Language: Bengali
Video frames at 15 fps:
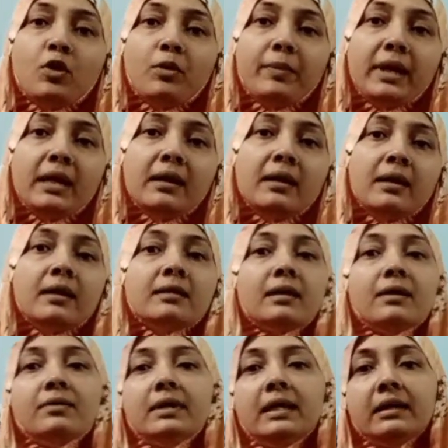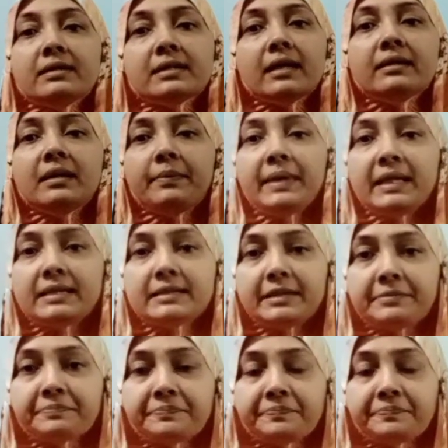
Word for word: কমে তাহলে চাহিদা বেড়ে যায়